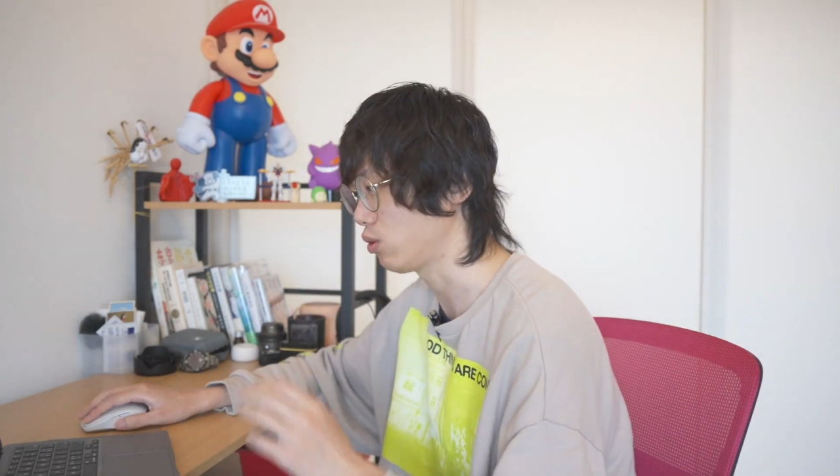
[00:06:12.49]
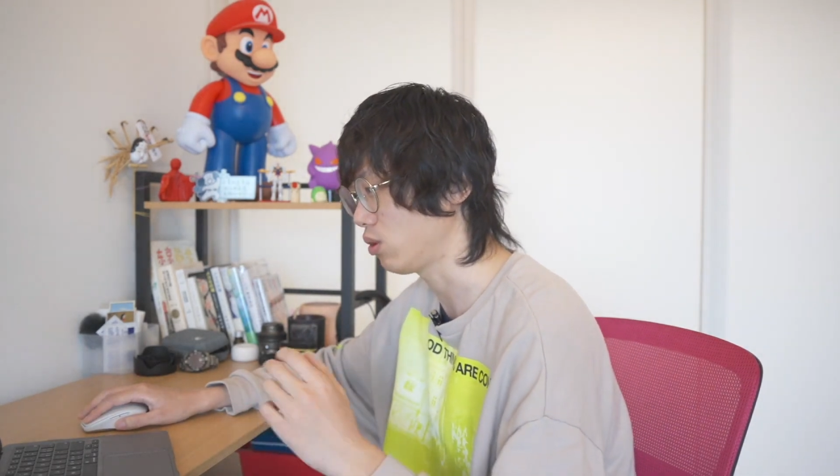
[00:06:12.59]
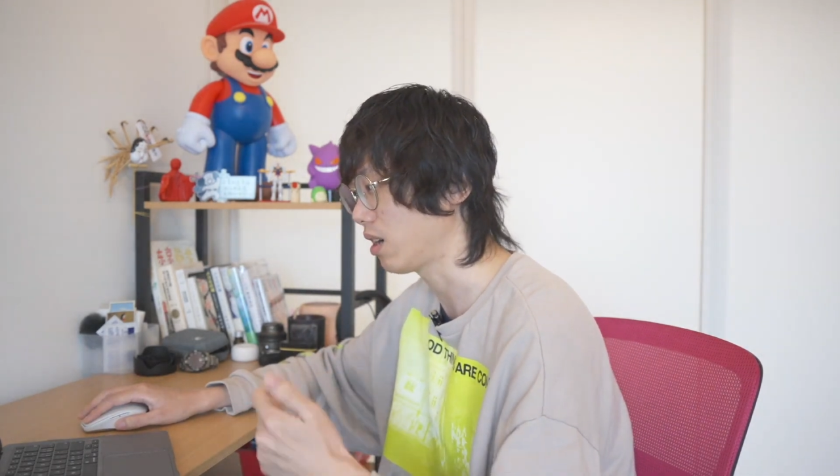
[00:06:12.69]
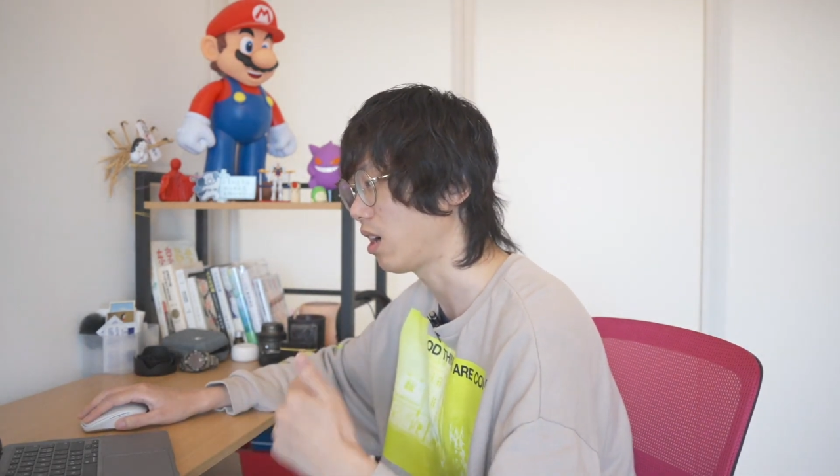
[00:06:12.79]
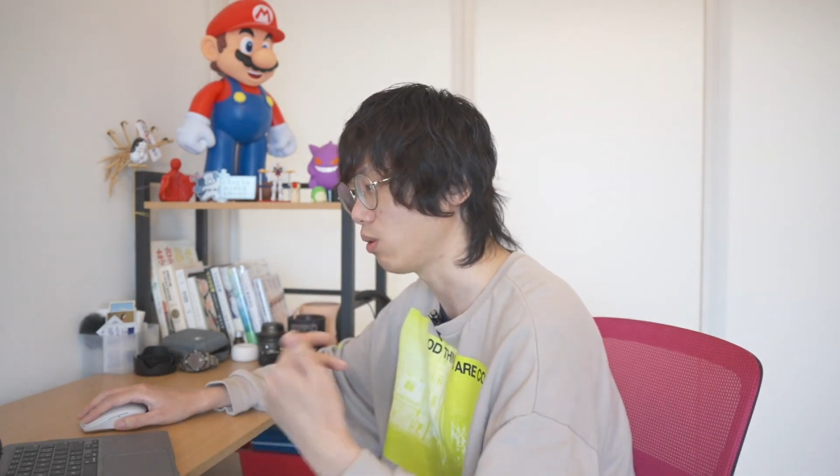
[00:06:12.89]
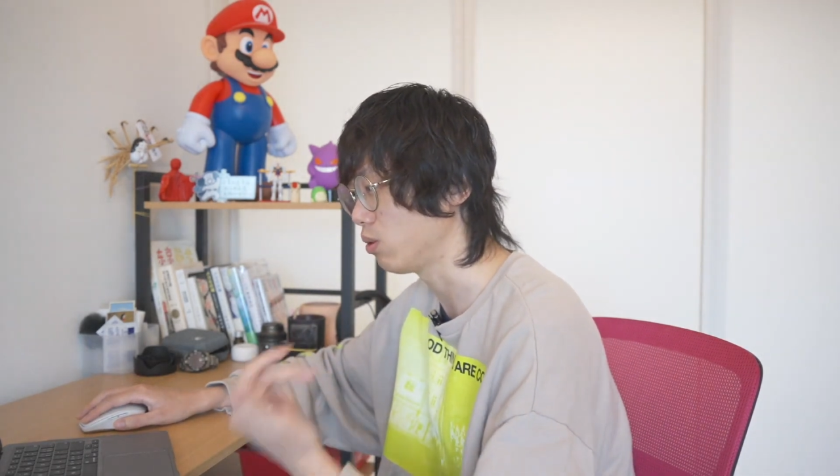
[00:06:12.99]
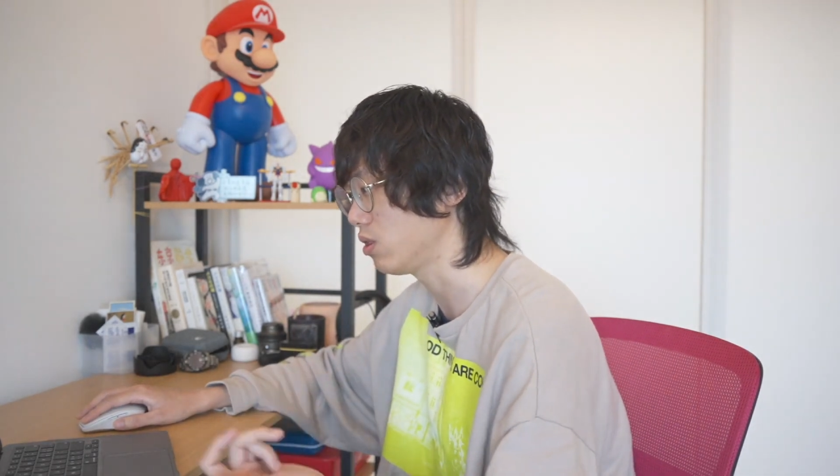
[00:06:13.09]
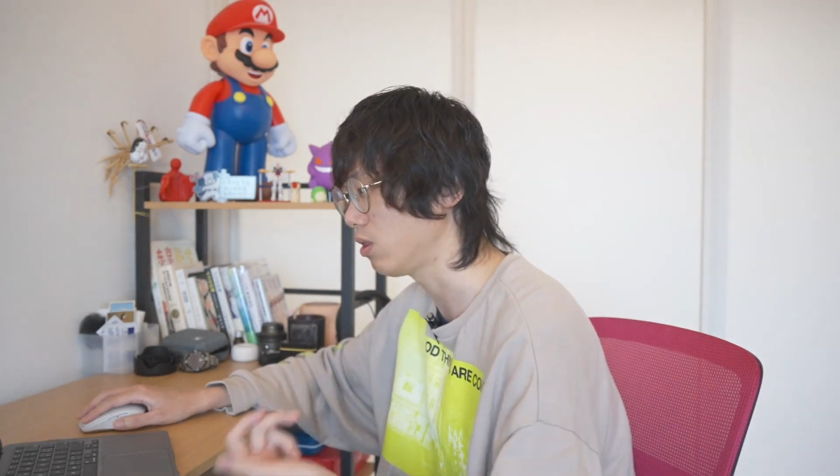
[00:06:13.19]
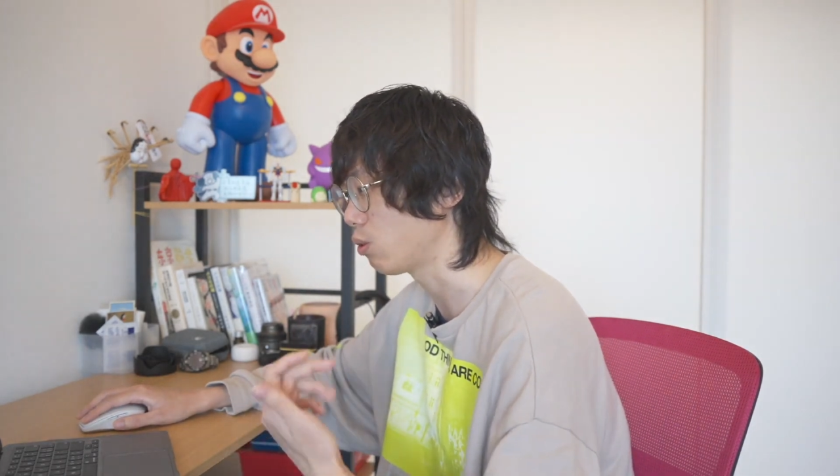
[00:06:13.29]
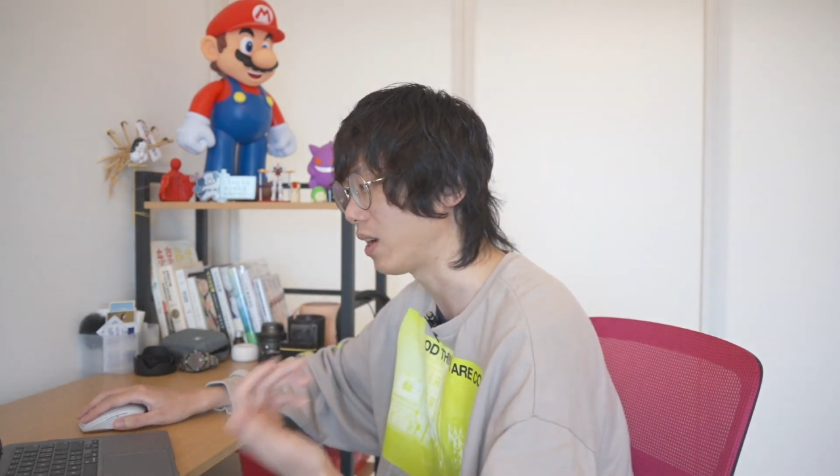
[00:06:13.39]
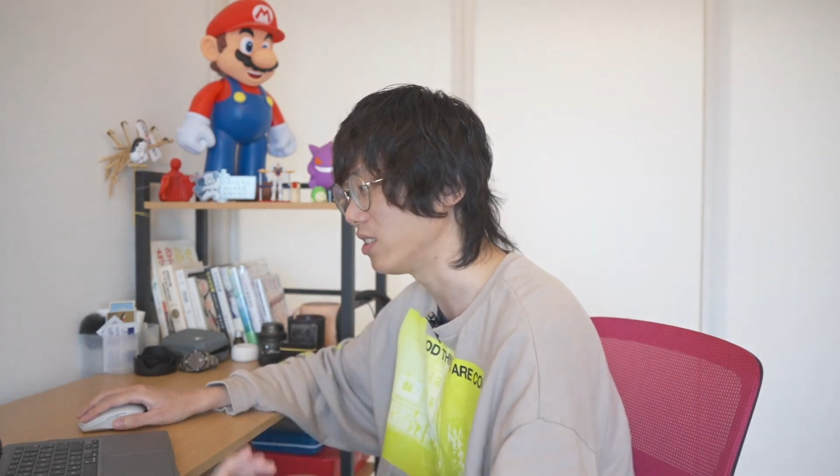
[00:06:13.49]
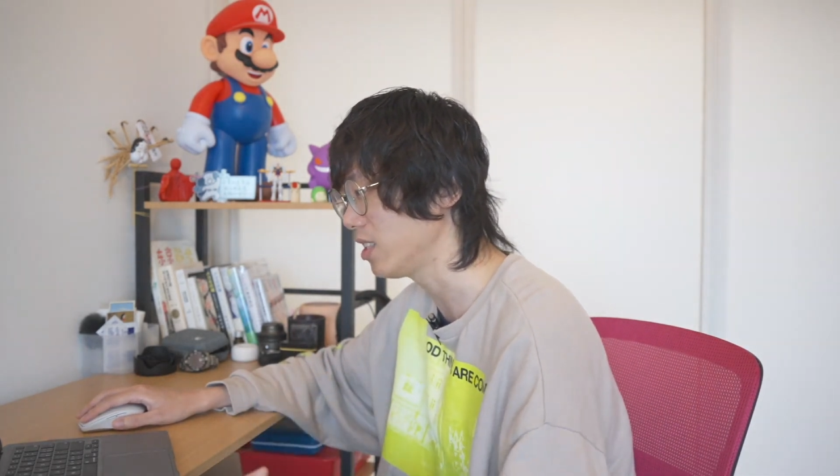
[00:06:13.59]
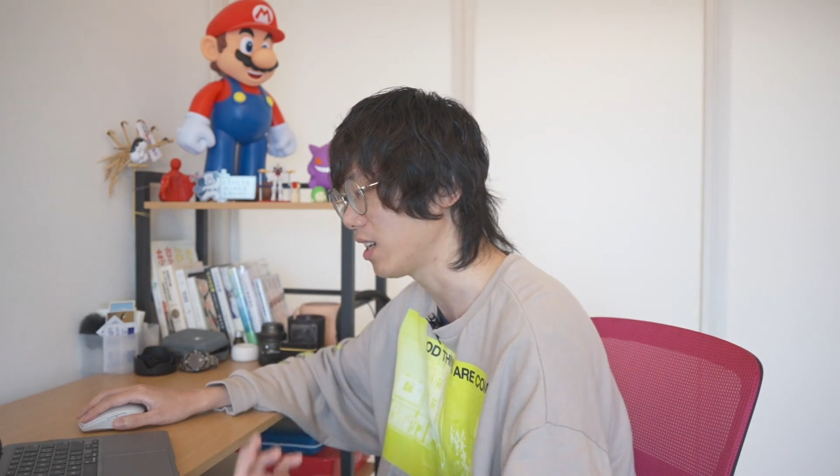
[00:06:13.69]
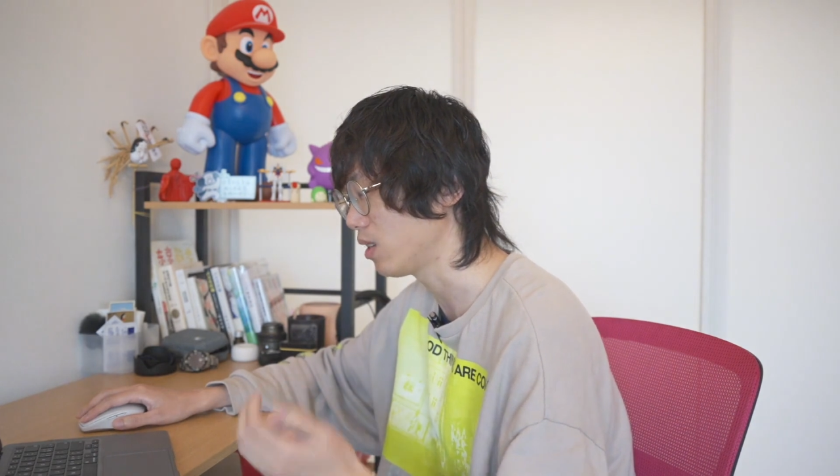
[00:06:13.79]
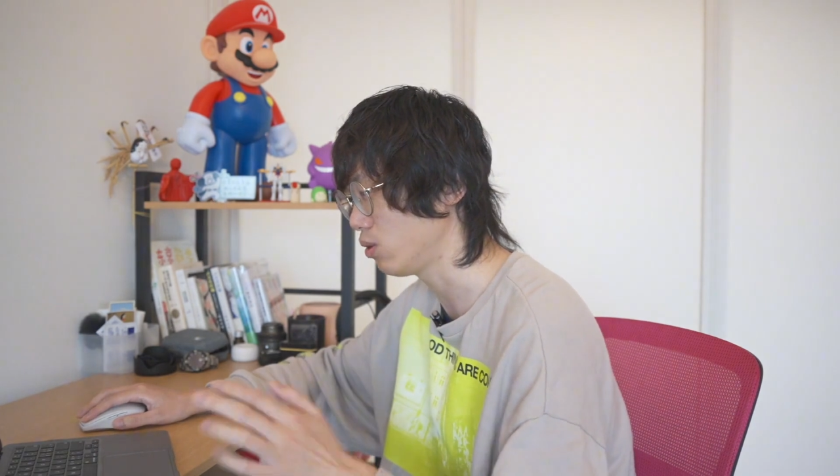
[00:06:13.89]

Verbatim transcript: 需要考虑具体环境啊、